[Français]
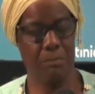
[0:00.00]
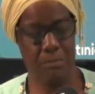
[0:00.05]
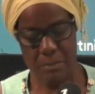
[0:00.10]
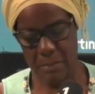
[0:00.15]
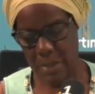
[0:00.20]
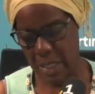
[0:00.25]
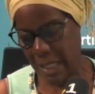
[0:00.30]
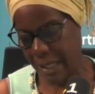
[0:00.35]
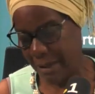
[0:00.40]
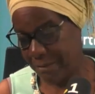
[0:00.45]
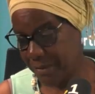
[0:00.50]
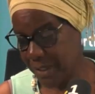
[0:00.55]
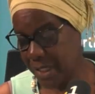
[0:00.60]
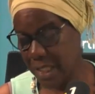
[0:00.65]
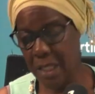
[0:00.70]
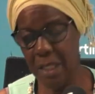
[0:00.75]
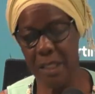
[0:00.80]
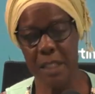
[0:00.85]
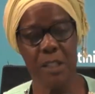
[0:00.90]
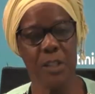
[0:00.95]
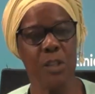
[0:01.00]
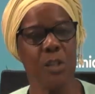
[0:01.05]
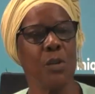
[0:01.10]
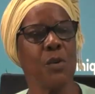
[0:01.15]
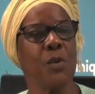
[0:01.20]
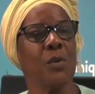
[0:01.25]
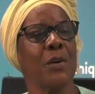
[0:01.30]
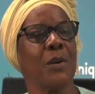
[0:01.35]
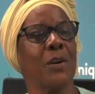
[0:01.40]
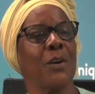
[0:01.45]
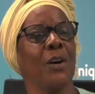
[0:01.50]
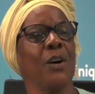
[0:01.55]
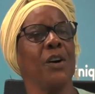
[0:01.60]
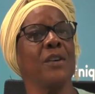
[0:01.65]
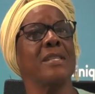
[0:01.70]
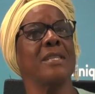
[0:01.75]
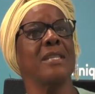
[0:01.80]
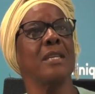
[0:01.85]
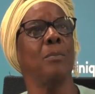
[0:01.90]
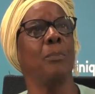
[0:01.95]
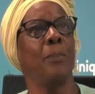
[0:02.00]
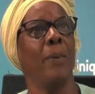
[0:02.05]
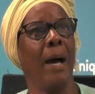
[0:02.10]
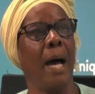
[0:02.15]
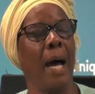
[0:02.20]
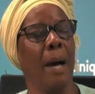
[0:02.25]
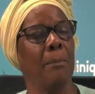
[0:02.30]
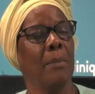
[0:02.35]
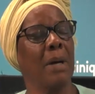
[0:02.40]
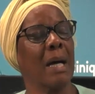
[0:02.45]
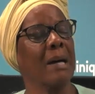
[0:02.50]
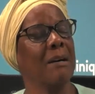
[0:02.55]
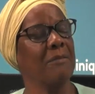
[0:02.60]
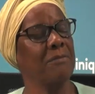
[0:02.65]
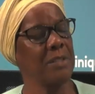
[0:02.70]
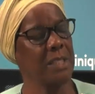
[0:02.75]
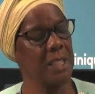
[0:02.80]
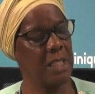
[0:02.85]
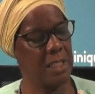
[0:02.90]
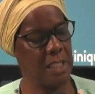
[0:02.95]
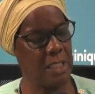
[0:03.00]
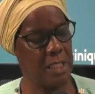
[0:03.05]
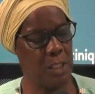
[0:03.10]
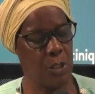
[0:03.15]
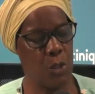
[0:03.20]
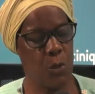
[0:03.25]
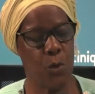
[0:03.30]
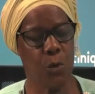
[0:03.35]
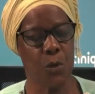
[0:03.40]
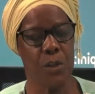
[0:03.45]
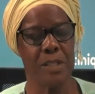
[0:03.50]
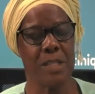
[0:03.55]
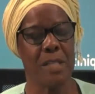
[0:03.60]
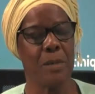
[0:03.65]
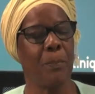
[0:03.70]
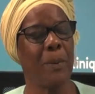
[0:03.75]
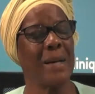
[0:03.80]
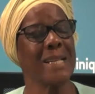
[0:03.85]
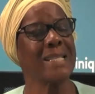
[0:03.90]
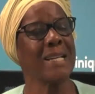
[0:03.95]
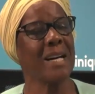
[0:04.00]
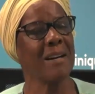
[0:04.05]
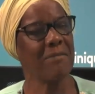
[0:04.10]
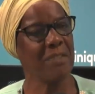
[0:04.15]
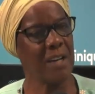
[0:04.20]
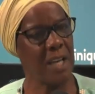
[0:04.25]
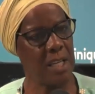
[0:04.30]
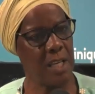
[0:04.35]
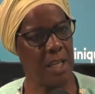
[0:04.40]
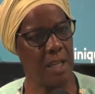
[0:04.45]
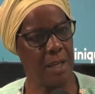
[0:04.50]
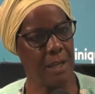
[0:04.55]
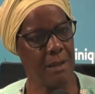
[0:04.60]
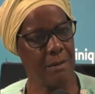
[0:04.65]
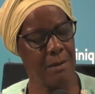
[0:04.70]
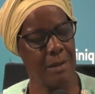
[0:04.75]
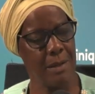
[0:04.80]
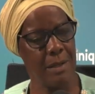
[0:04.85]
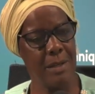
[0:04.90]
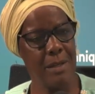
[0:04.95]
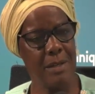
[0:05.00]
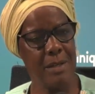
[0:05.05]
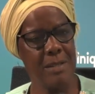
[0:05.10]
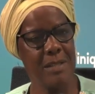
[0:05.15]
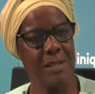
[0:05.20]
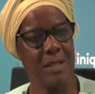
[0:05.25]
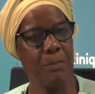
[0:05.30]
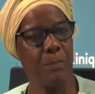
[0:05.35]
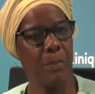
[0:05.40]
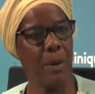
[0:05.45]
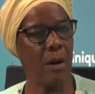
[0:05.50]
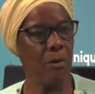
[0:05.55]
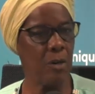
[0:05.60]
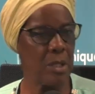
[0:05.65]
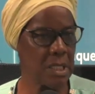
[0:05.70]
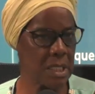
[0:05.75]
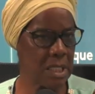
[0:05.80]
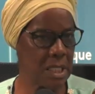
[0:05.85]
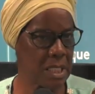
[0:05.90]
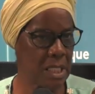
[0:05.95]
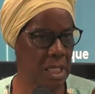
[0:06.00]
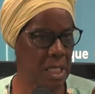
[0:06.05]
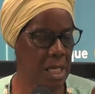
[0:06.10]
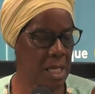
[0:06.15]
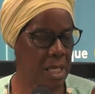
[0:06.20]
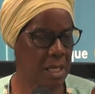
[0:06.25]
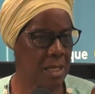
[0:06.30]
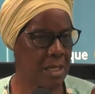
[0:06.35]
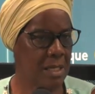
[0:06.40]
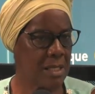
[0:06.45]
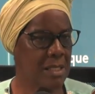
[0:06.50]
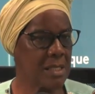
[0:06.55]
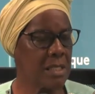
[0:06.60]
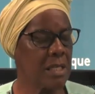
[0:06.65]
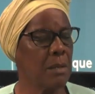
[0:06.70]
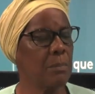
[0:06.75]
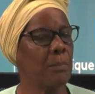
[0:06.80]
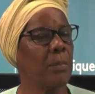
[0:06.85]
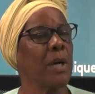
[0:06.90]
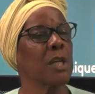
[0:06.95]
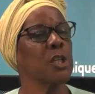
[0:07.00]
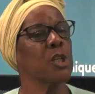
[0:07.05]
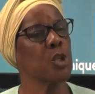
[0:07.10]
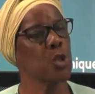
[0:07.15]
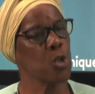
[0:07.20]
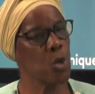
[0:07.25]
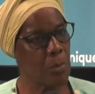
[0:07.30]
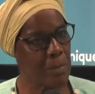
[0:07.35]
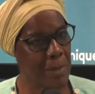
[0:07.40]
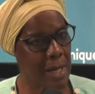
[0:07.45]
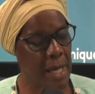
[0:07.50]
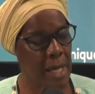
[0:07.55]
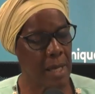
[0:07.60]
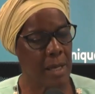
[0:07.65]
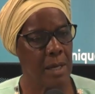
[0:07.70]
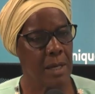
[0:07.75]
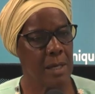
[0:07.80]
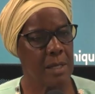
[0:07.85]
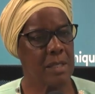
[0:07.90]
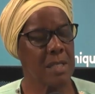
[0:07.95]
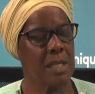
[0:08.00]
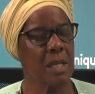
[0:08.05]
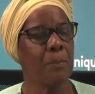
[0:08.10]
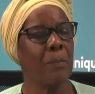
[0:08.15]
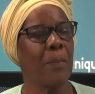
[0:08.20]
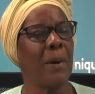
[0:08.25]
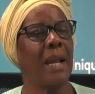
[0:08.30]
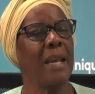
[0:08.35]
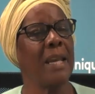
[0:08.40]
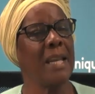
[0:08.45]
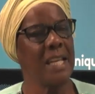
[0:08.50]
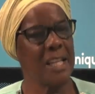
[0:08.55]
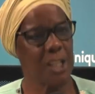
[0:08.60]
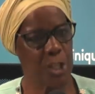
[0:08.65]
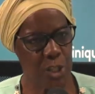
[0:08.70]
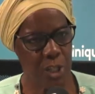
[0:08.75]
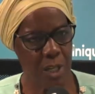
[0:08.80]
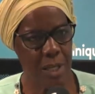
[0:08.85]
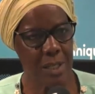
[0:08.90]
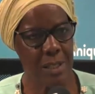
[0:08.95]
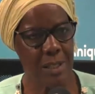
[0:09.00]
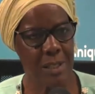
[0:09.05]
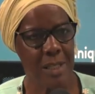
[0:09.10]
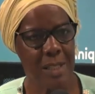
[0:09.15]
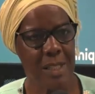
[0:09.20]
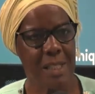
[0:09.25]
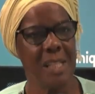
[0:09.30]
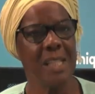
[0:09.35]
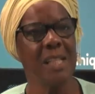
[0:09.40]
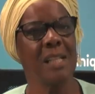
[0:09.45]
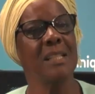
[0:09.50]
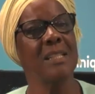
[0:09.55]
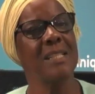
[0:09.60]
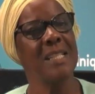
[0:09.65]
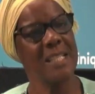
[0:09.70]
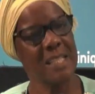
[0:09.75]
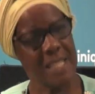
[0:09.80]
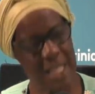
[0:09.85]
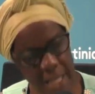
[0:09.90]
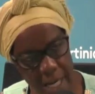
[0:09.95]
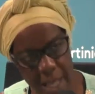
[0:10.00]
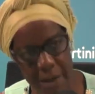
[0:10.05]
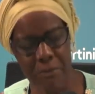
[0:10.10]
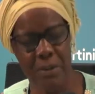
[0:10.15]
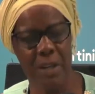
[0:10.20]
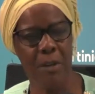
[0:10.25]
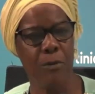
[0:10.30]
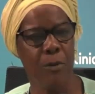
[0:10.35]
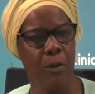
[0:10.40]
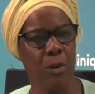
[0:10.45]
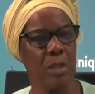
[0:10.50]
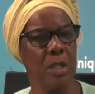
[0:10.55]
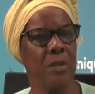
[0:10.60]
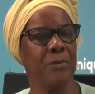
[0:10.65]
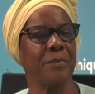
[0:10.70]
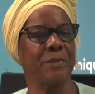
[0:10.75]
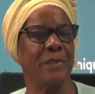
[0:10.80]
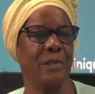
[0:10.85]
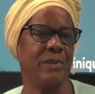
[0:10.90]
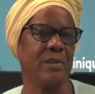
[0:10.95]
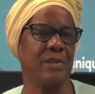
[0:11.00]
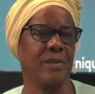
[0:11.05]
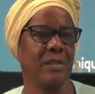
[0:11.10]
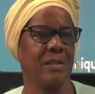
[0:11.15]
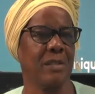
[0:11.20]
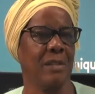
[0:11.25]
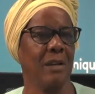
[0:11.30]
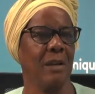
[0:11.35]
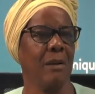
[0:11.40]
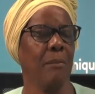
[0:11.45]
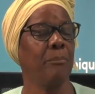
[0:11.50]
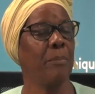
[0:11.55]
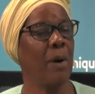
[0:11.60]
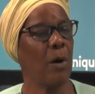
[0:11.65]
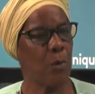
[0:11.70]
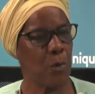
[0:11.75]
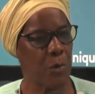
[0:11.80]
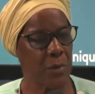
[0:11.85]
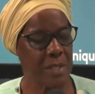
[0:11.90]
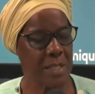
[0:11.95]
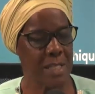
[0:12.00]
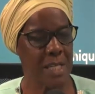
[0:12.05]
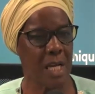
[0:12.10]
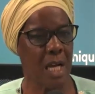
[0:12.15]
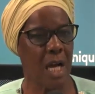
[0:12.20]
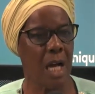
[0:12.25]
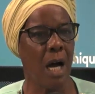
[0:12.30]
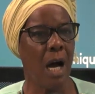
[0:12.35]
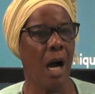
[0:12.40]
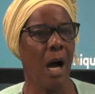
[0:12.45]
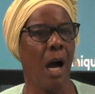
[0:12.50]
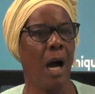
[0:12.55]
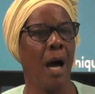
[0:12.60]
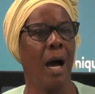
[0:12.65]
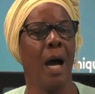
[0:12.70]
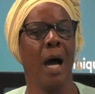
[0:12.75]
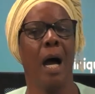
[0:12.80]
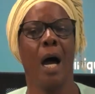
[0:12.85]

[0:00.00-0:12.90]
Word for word: mettez l'argent dans la commune là pas pas pas c'est pas pas c'est pas pas c'est pas qui jeunes qui la ville Fort-de-France. Alors c'est l'État qui a endetté